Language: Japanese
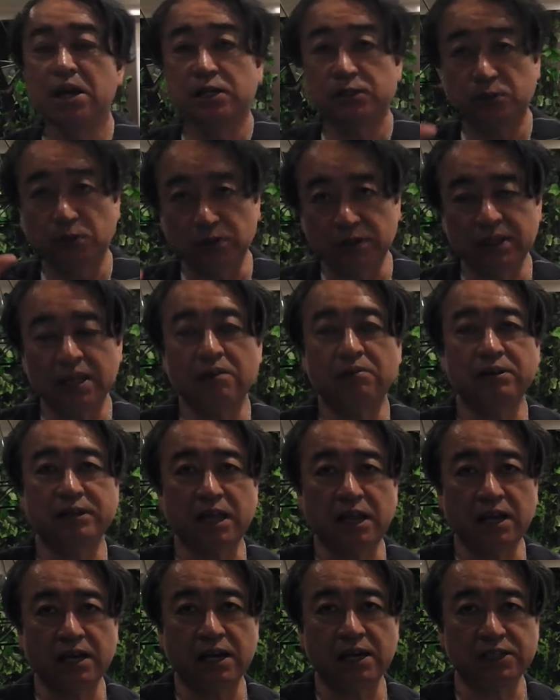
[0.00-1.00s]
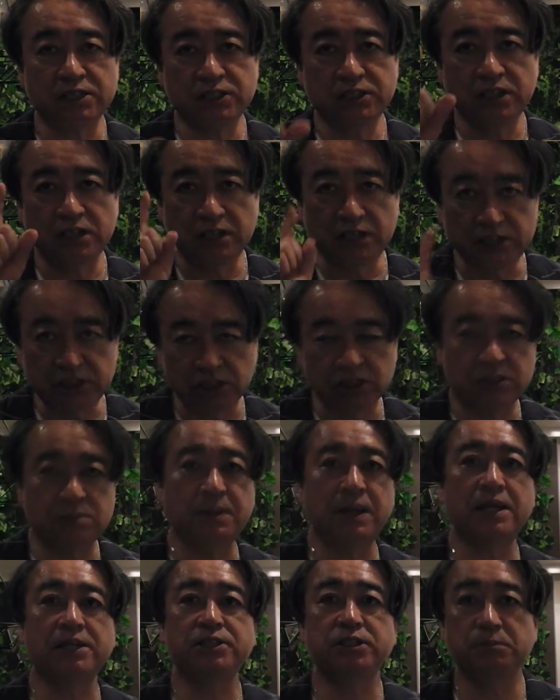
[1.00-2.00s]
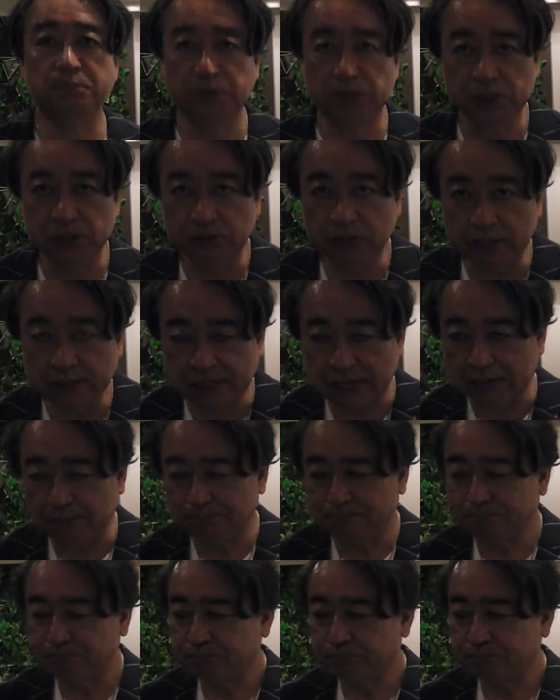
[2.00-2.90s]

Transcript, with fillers: そったンは7回失点1、素晴らしいピッチングでした。